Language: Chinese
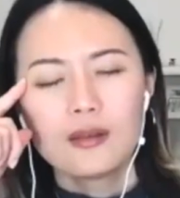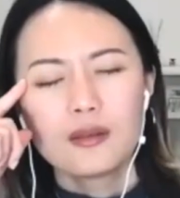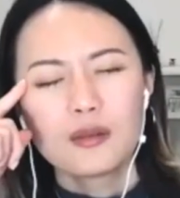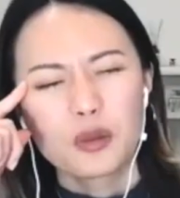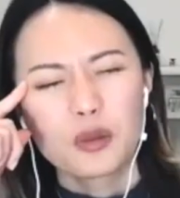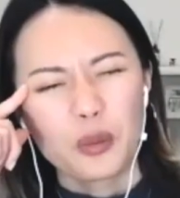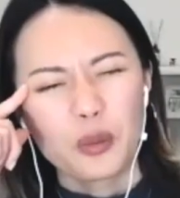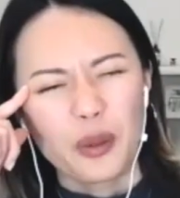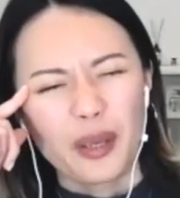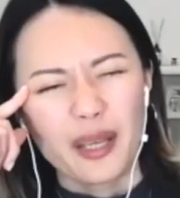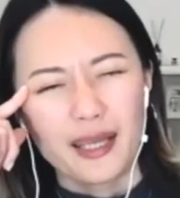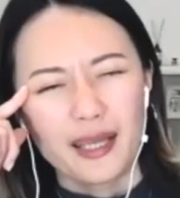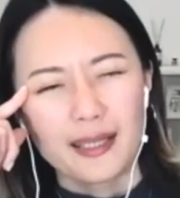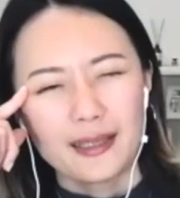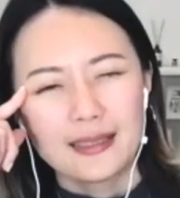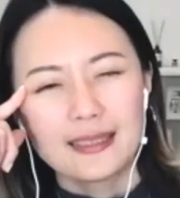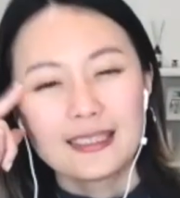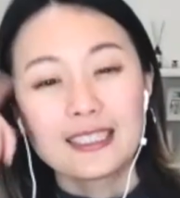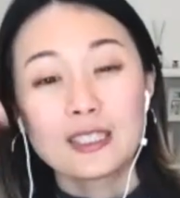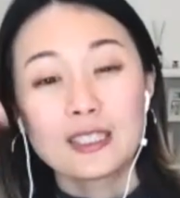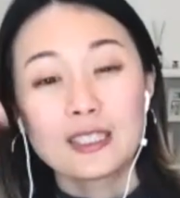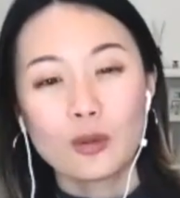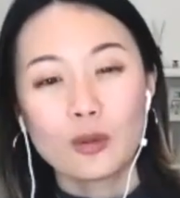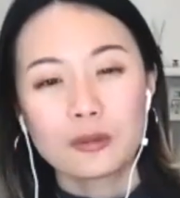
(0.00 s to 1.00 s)
对，
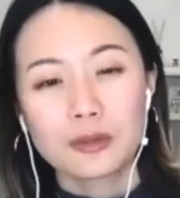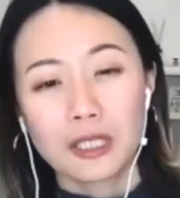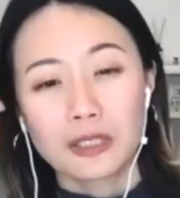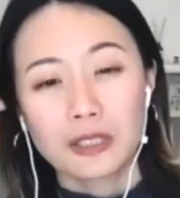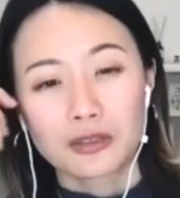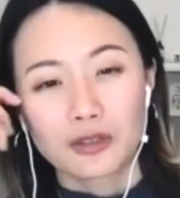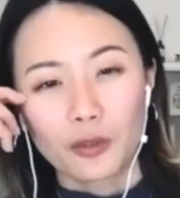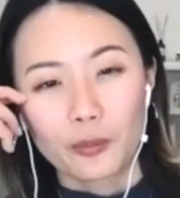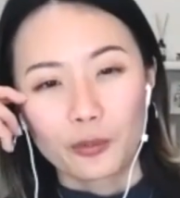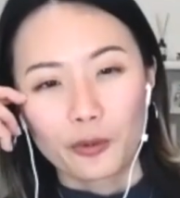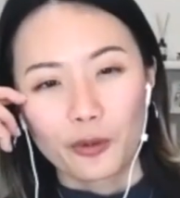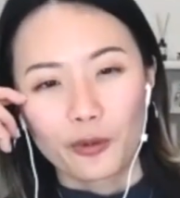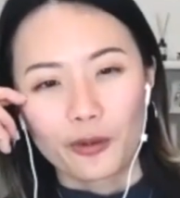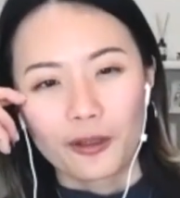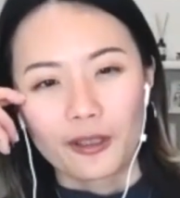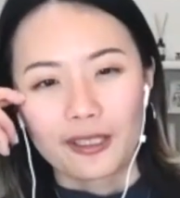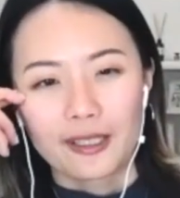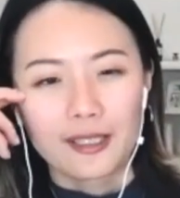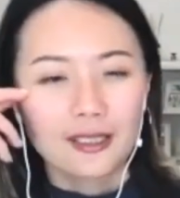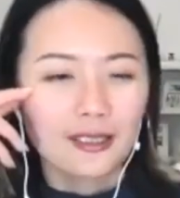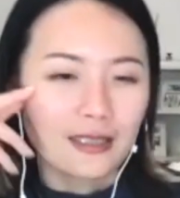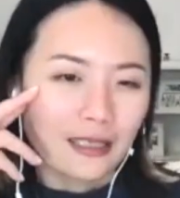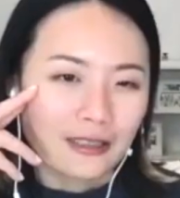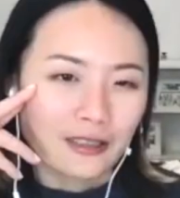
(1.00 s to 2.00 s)
希望到时候不用隔
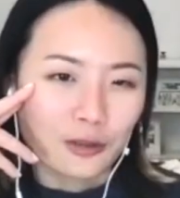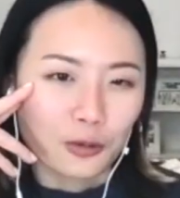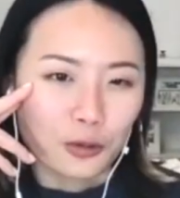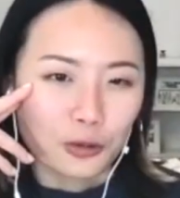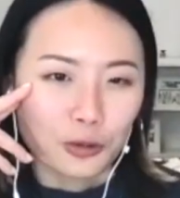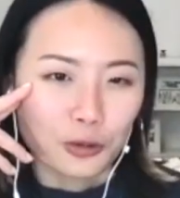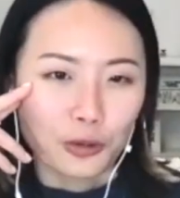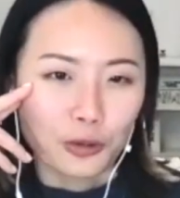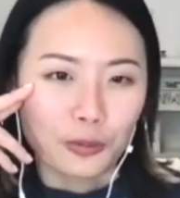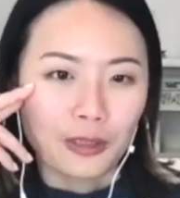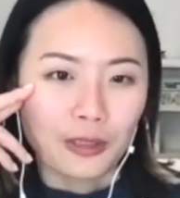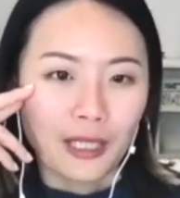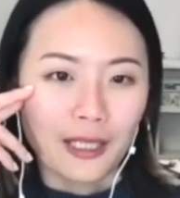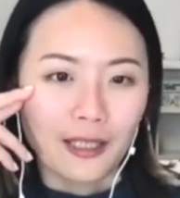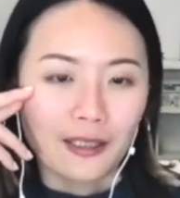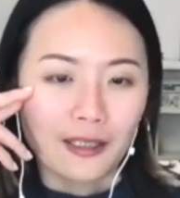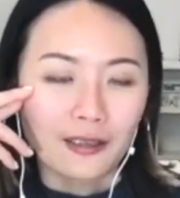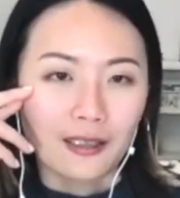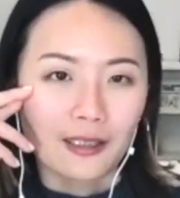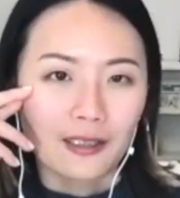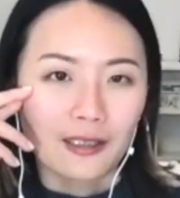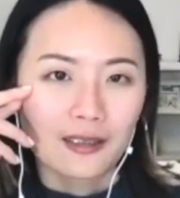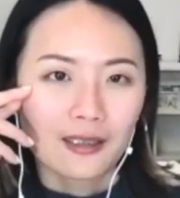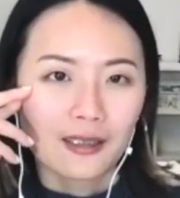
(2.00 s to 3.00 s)
离，但是我觉得不太可
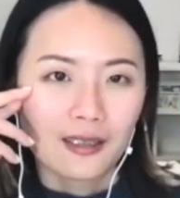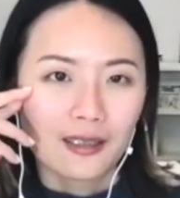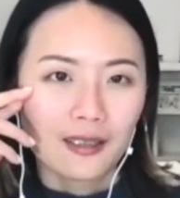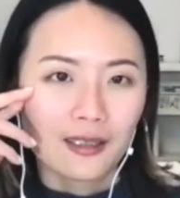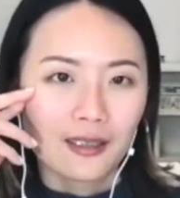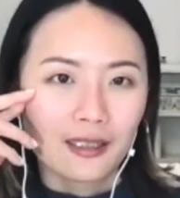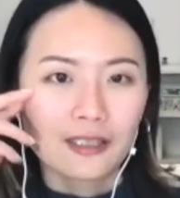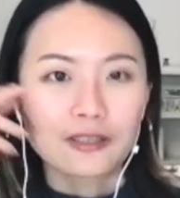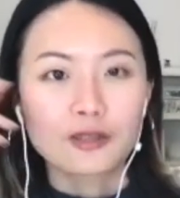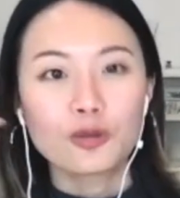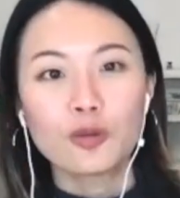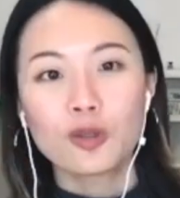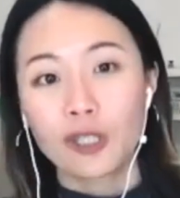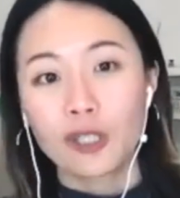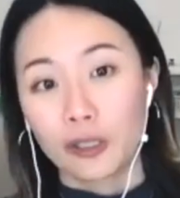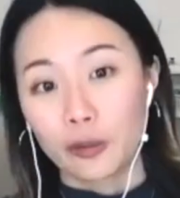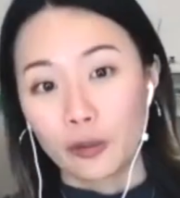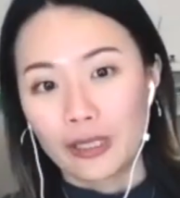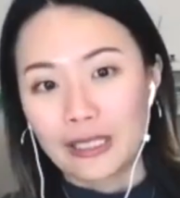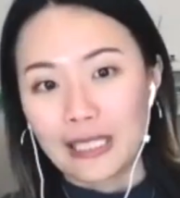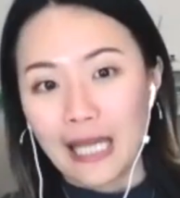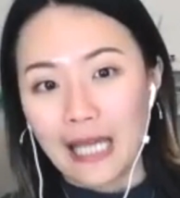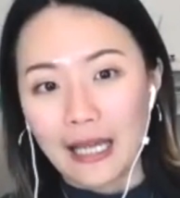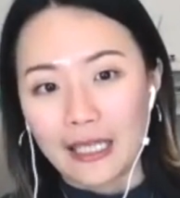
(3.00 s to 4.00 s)
能。可是我可能
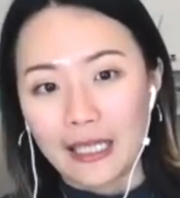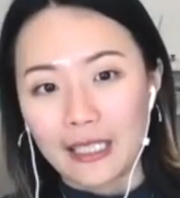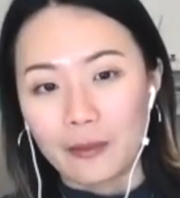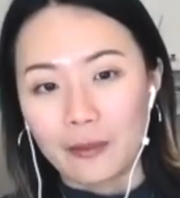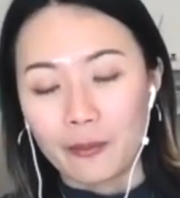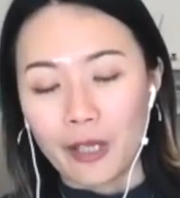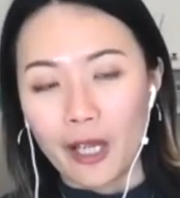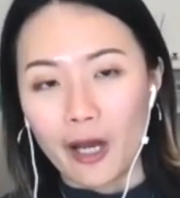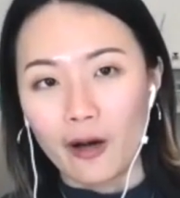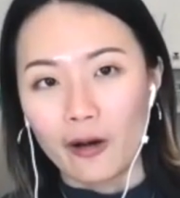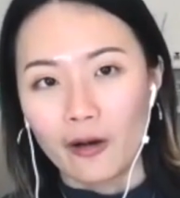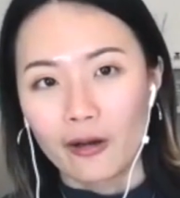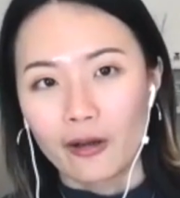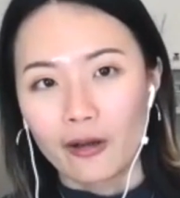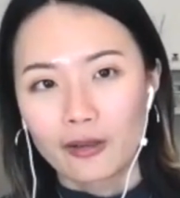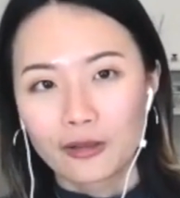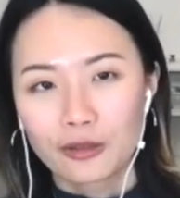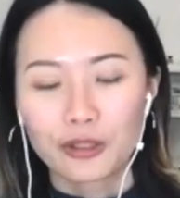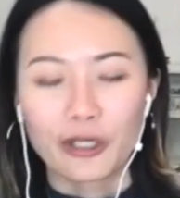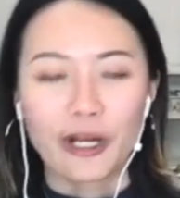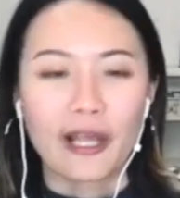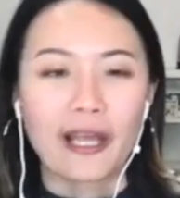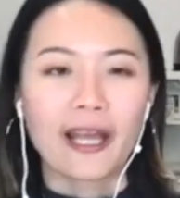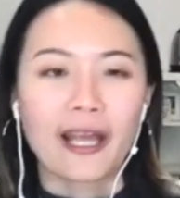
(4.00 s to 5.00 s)
会打疫苗，
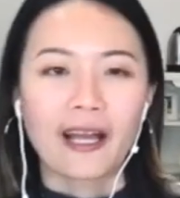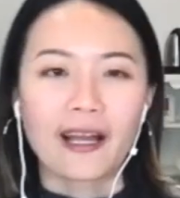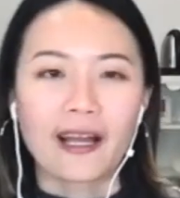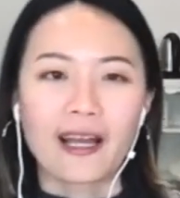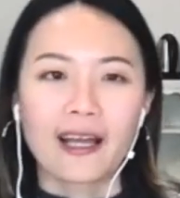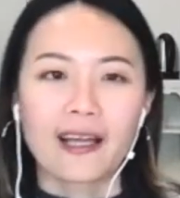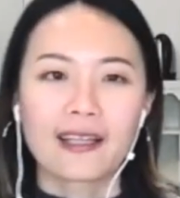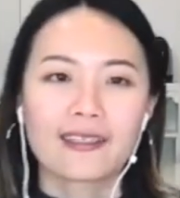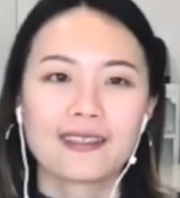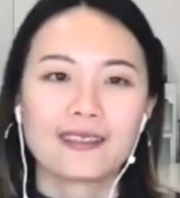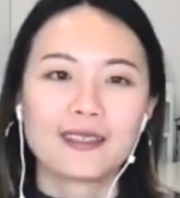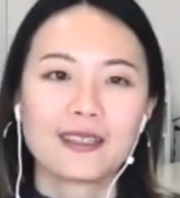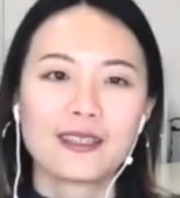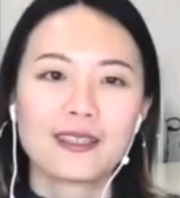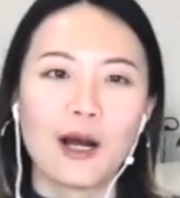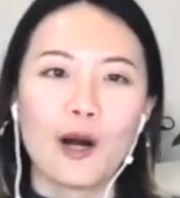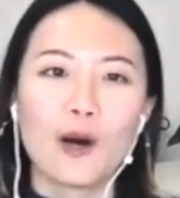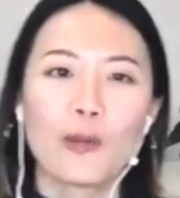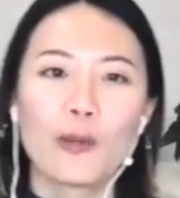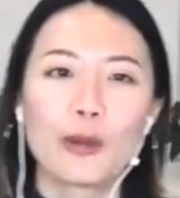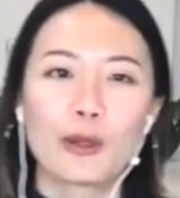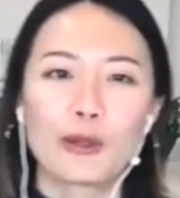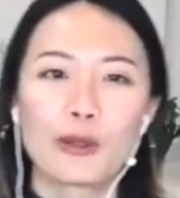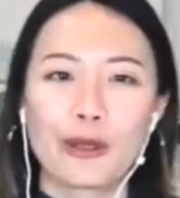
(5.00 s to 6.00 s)
就来看看。
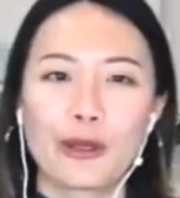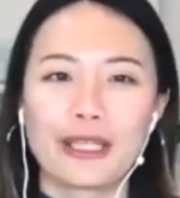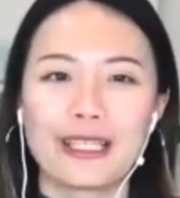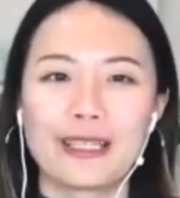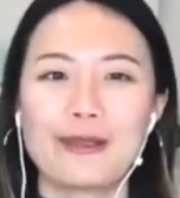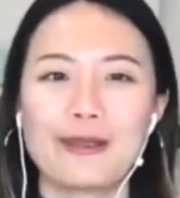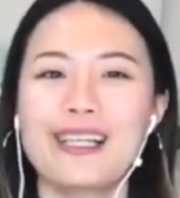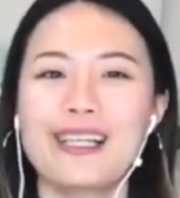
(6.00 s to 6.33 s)
好，我愿意，